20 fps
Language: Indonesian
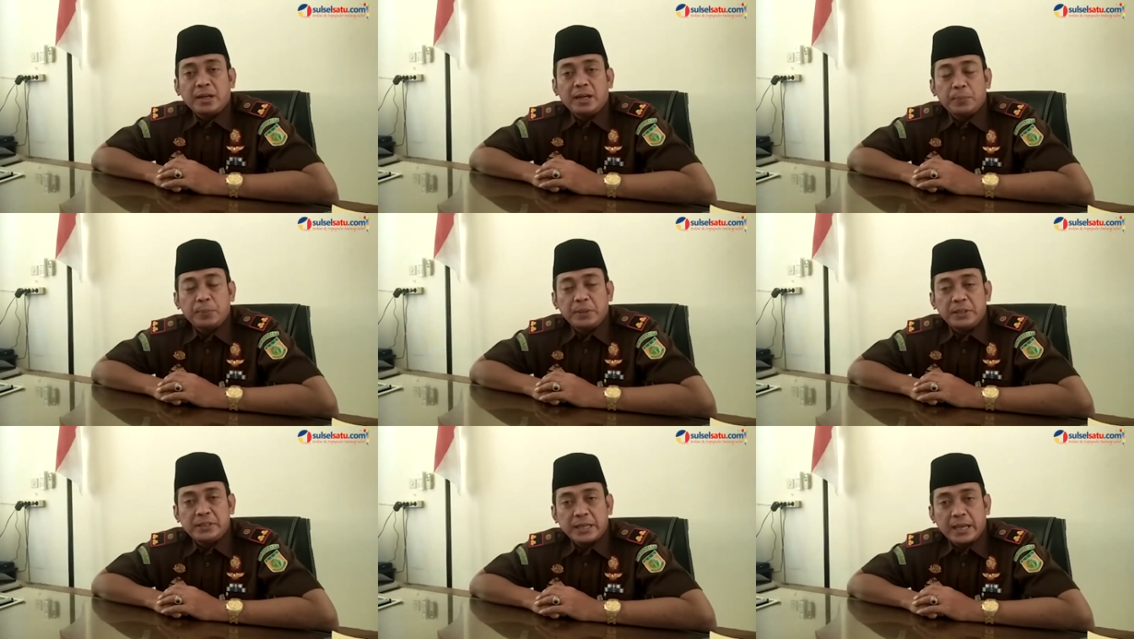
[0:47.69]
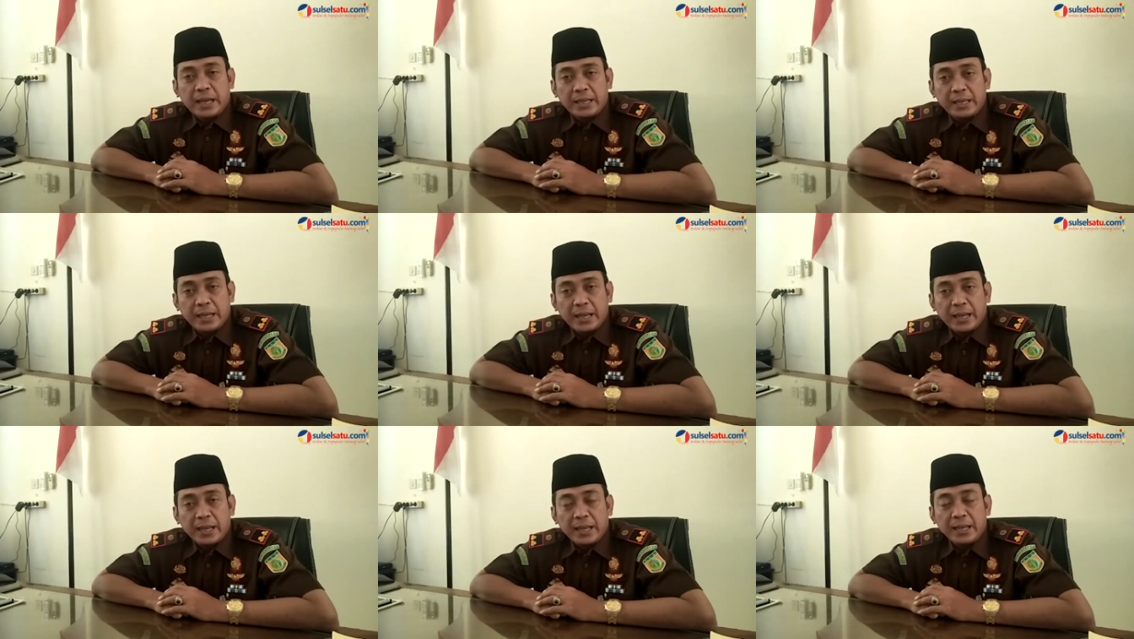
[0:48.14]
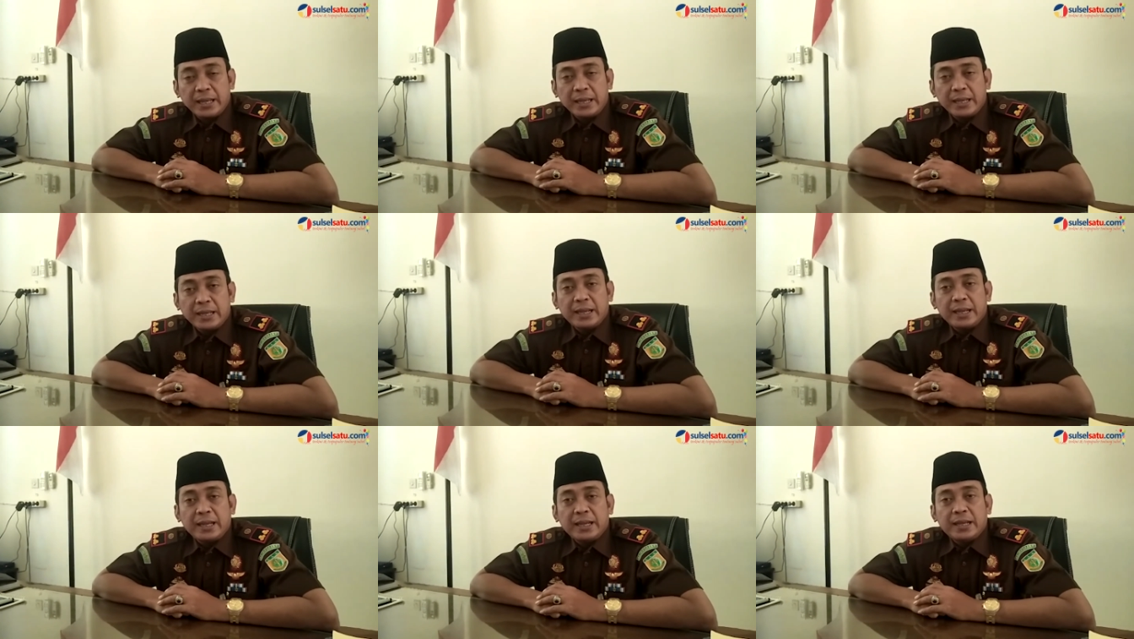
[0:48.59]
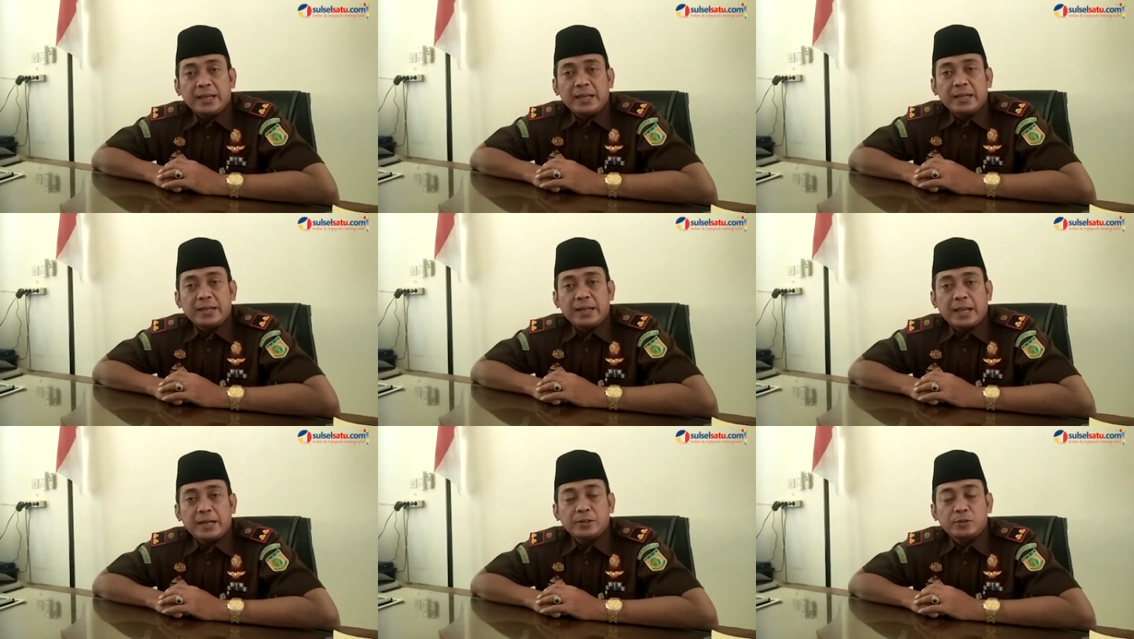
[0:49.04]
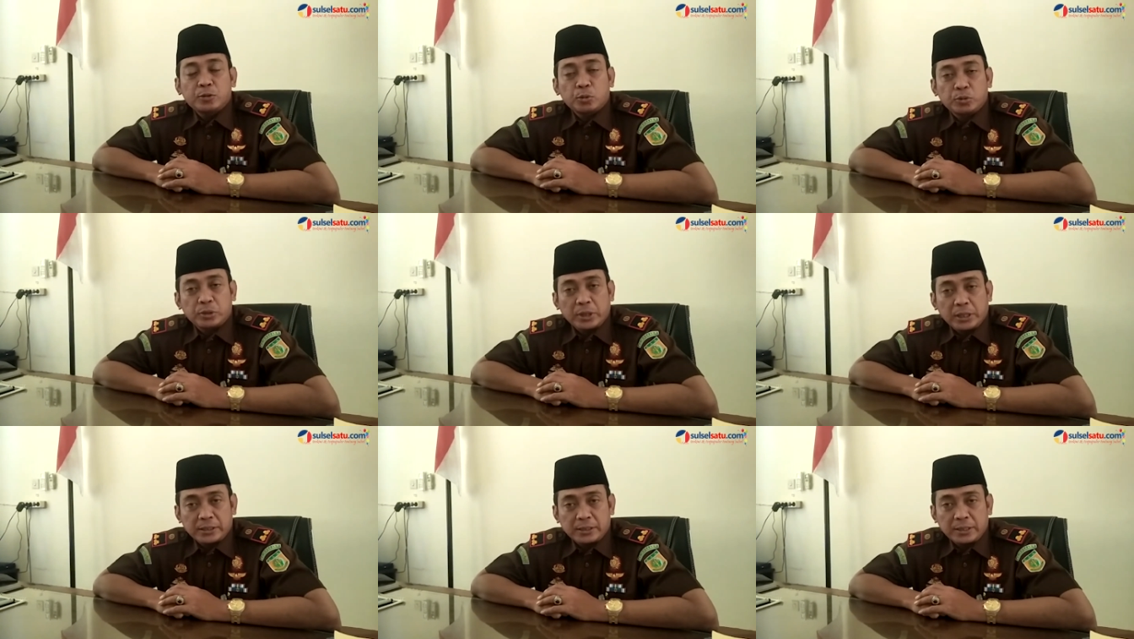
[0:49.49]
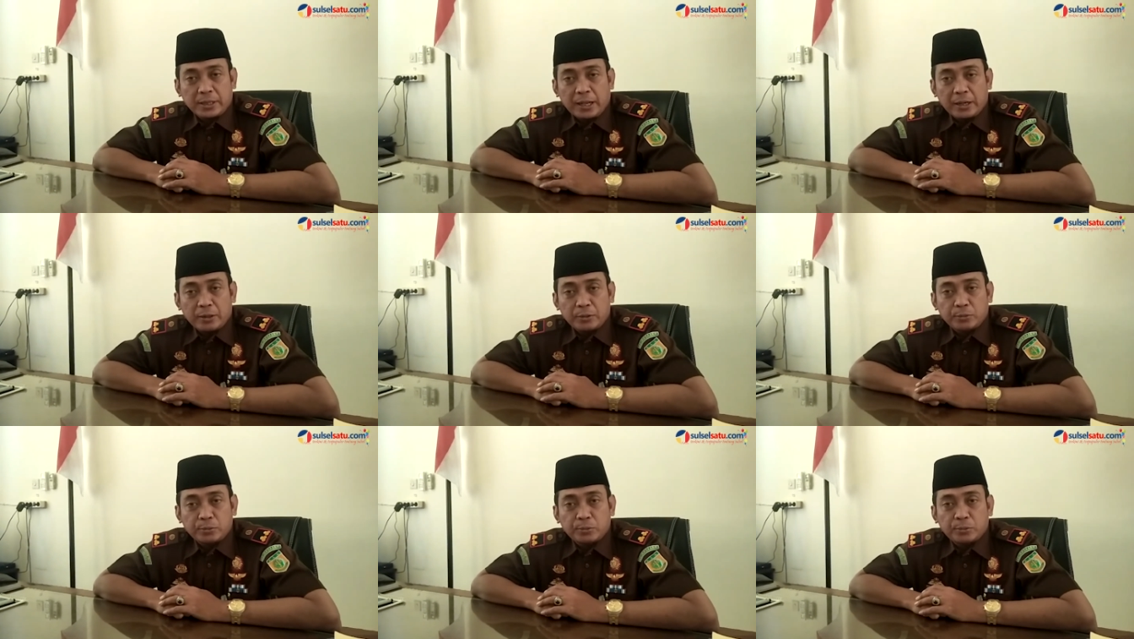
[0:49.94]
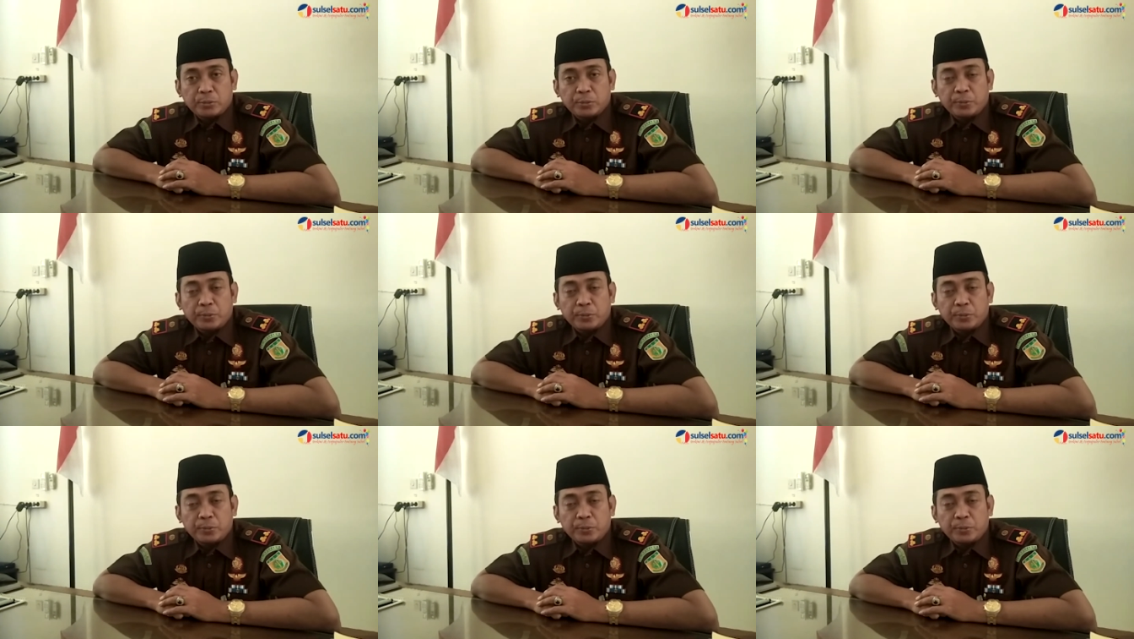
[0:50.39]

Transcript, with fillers: lebih jaya, dan sukses selalu.